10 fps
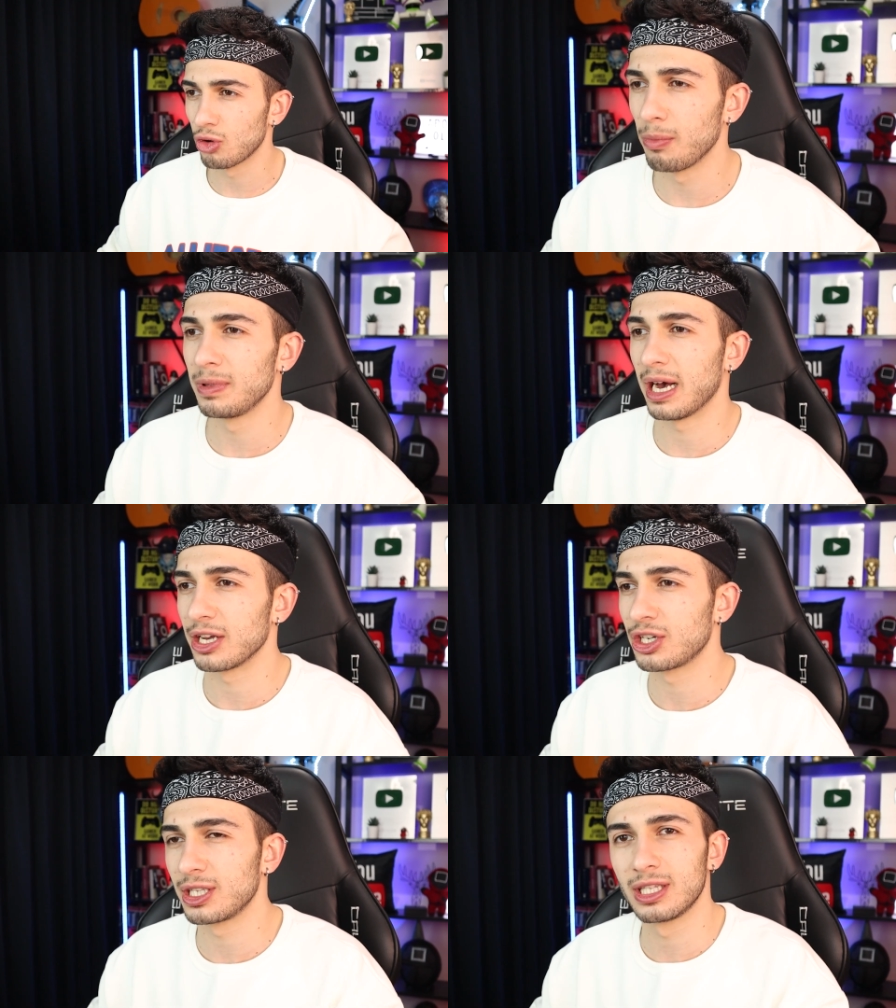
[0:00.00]
topla
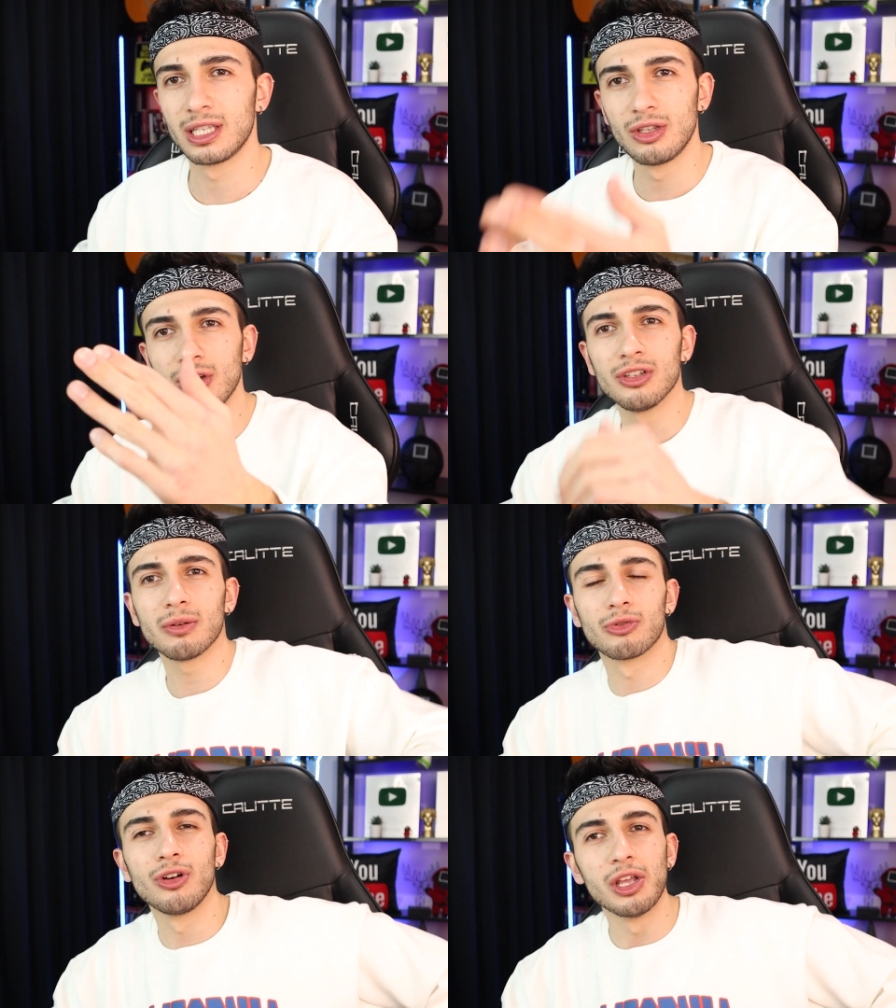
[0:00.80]
aç diyorsun
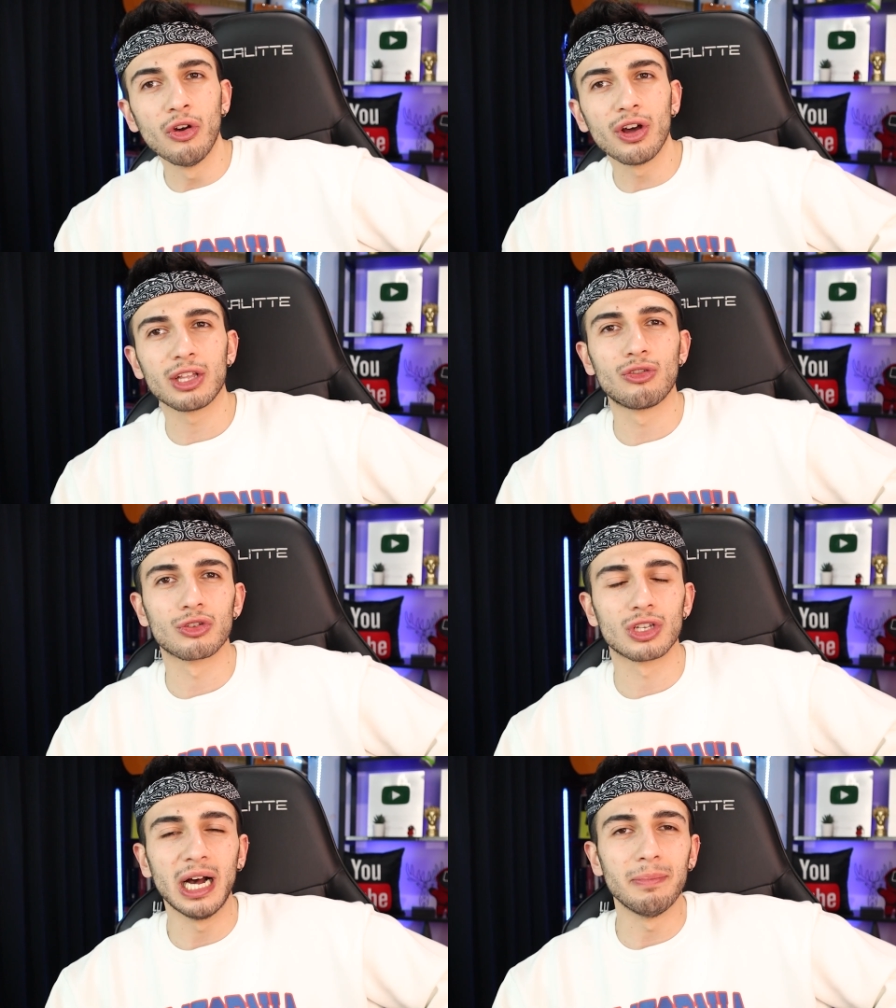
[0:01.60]
da bunu niye
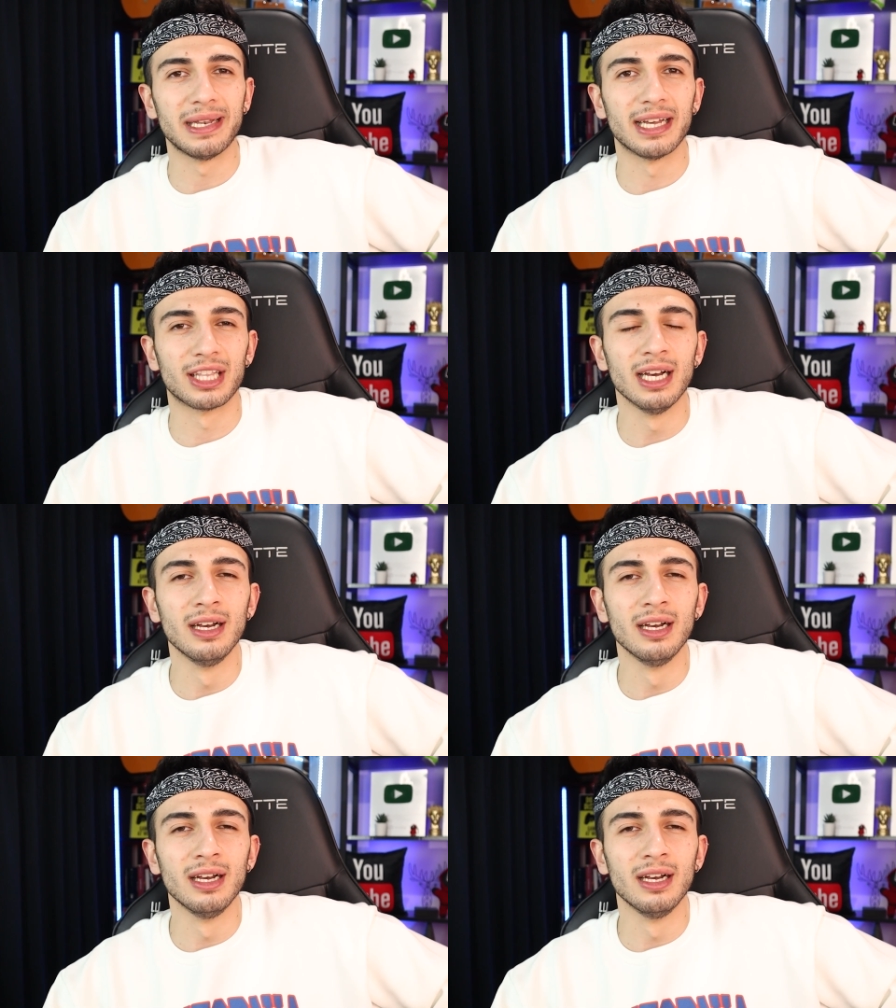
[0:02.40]
öğretiyorsun abi millete?